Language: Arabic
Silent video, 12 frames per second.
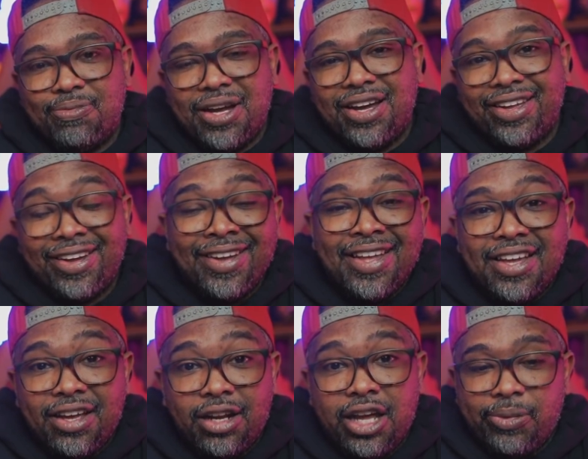معايا
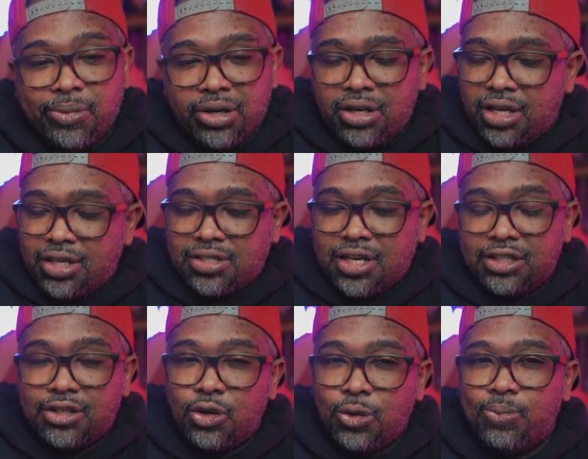الأحمر اللي أنا
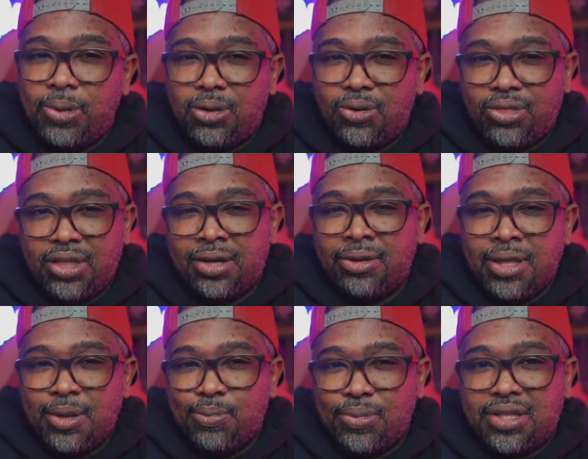صراحة أنا أحب اللون ذا
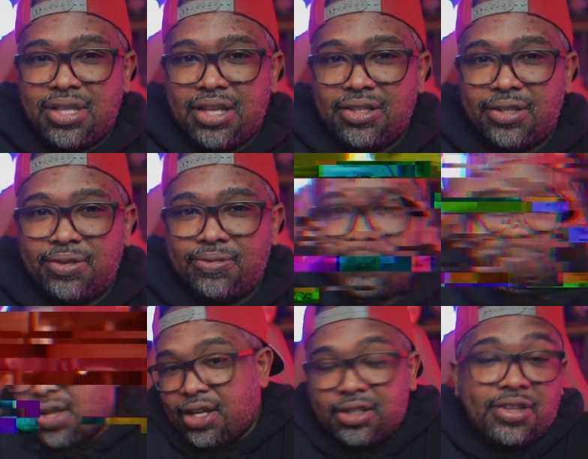بالتحديد
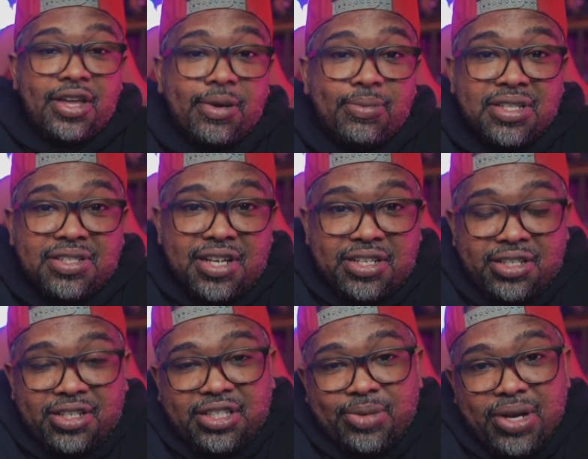اعتذار بلاي
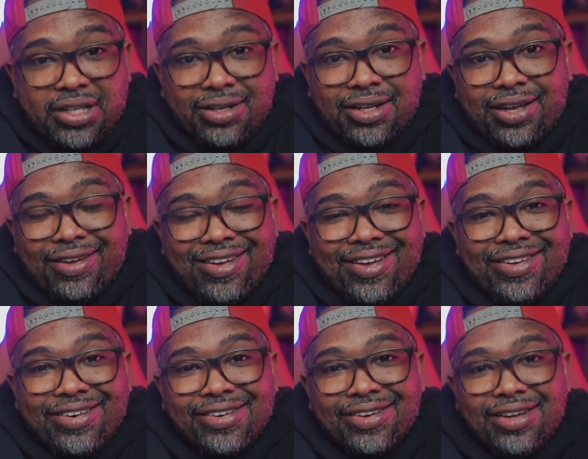ستيشن يا جماعة
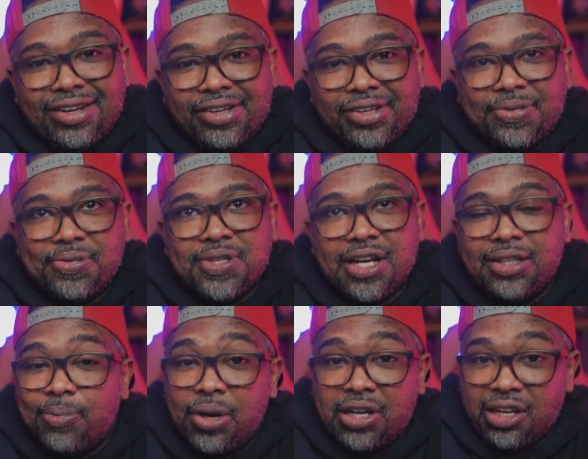الخير آه
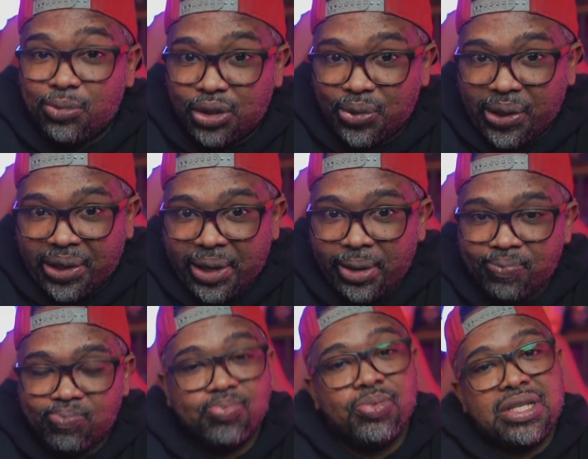صراحة ما كان متوقع
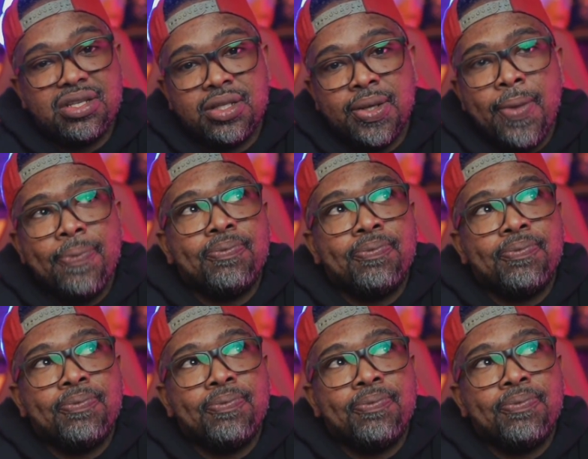بس